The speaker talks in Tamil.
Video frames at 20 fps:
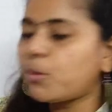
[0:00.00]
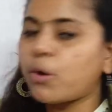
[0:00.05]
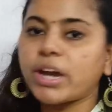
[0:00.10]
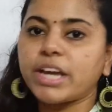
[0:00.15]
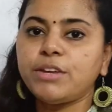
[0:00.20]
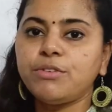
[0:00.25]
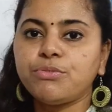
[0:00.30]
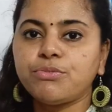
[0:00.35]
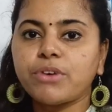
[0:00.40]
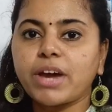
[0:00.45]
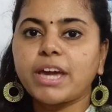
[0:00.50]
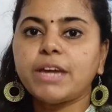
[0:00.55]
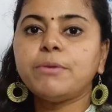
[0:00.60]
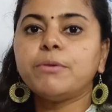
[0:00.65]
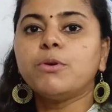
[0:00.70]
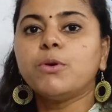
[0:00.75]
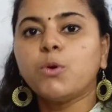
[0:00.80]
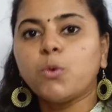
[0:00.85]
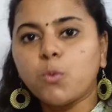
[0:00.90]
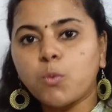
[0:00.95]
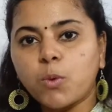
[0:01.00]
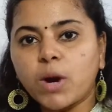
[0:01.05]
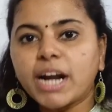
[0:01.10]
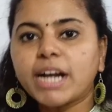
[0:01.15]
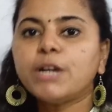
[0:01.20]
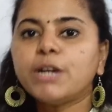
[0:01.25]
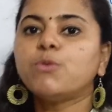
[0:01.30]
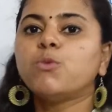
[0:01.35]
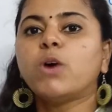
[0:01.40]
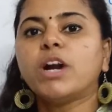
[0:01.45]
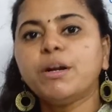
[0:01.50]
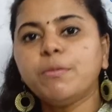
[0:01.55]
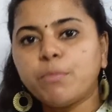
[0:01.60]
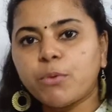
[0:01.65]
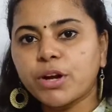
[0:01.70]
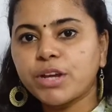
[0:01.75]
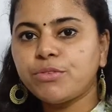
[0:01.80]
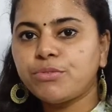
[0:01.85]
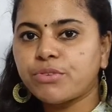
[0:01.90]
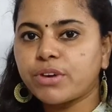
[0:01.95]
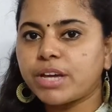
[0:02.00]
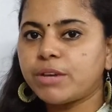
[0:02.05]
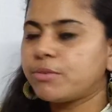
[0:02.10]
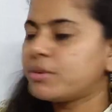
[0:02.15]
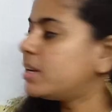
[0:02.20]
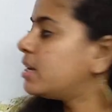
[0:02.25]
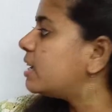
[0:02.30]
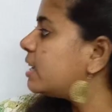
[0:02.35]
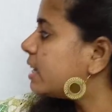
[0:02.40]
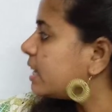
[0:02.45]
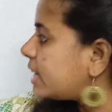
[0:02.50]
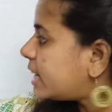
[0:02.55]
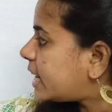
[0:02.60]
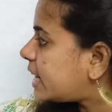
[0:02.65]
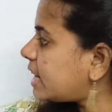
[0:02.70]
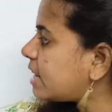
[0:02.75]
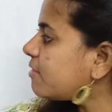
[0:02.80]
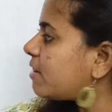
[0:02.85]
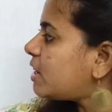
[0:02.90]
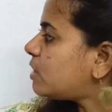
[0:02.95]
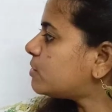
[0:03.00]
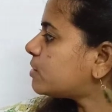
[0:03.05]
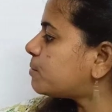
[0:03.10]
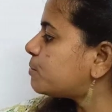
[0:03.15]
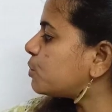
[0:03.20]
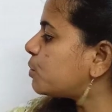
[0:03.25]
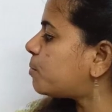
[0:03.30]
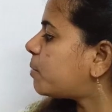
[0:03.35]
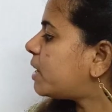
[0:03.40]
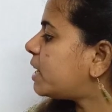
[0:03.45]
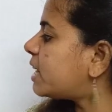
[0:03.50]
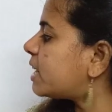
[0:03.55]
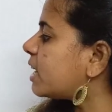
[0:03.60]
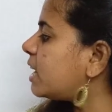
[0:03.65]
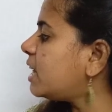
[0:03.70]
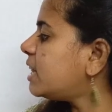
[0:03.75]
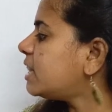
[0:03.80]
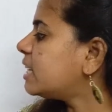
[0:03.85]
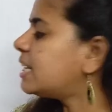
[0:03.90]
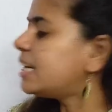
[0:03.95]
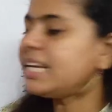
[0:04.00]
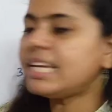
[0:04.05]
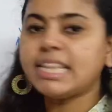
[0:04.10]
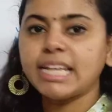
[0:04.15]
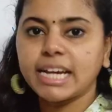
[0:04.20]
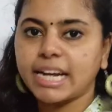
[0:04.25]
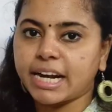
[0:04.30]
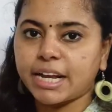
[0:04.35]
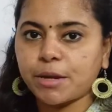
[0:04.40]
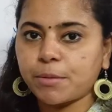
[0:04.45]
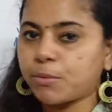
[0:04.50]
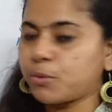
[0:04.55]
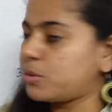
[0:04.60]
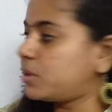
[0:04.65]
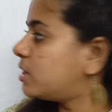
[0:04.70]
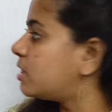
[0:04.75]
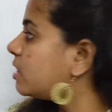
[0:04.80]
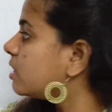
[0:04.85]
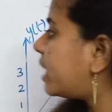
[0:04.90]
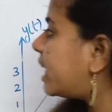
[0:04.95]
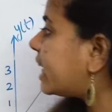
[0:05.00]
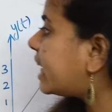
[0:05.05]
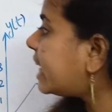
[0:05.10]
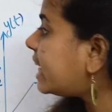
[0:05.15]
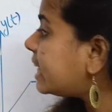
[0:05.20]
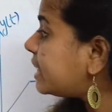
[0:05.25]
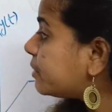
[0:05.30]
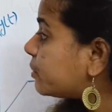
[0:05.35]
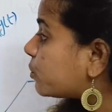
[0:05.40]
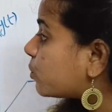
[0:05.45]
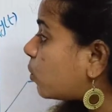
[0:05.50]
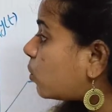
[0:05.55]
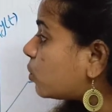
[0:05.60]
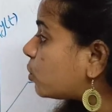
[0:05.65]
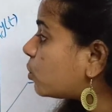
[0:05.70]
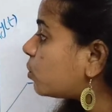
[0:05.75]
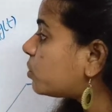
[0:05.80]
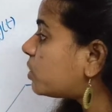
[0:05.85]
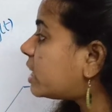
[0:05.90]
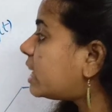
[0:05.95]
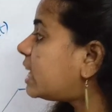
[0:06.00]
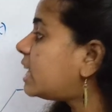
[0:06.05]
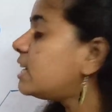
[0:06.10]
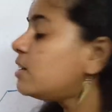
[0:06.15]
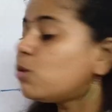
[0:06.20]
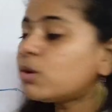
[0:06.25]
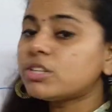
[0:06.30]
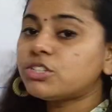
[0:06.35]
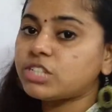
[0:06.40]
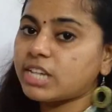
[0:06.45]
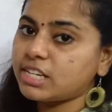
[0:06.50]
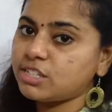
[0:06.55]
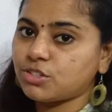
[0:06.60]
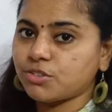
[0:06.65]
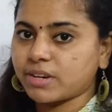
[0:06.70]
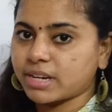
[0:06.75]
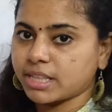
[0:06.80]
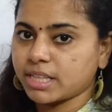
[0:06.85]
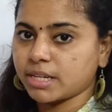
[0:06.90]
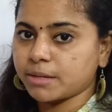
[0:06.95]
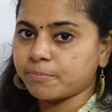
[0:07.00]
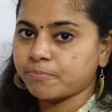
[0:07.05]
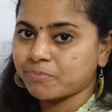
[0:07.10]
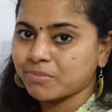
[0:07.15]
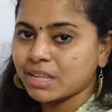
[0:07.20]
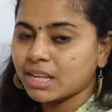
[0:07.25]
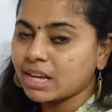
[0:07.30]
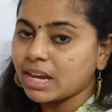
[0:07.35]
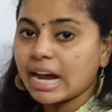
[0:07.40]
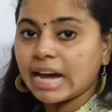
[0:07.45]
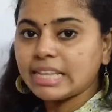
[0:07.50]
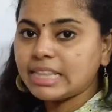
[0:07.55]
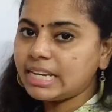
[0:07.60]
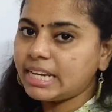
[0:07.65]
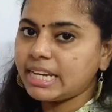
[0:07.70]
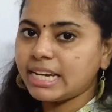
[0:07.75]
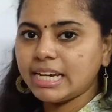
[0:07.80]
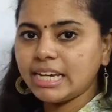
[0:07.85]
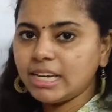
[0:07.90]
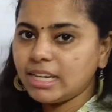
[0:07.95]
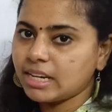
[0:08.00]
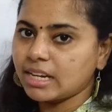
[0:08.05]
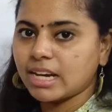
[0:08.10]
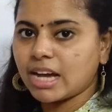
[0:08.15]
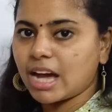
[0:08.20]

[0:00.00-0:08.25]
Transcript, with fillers: பாயிண்ட் ஃபைவ் ஒன் ஒன் பாயிண்ட் ஃபைவ் என்ன வேல்யூ சப்ஸ்டியூட் பண்ணிங்கனாலும் அதுக்கு டீ தான் கிடைக்க போகுது எகெயின் டூ டூ த்ரீல ஒரு சேஞ்ச் வருது அதை நீங்கள்